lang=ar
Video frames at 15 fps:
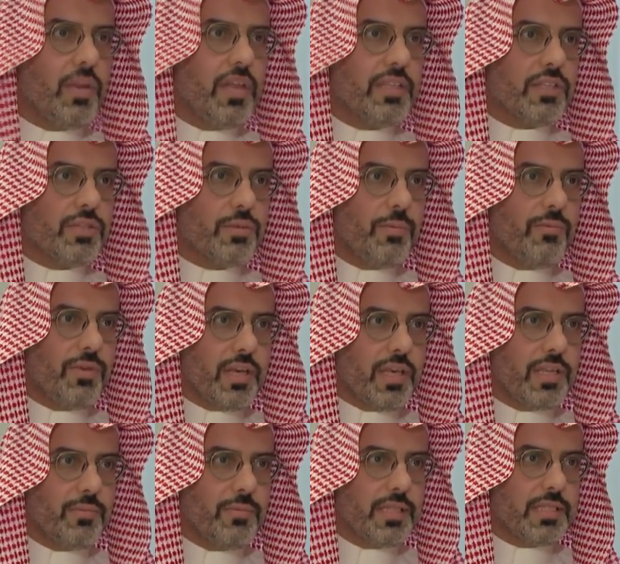كلها تصب
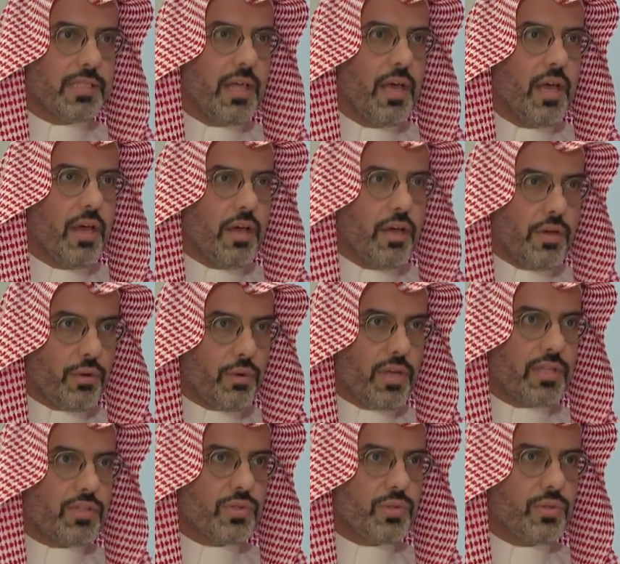في خدمة
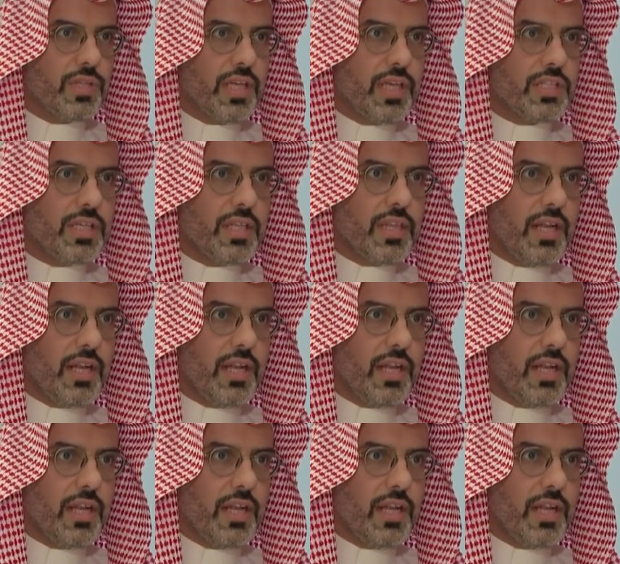رؤية السعودية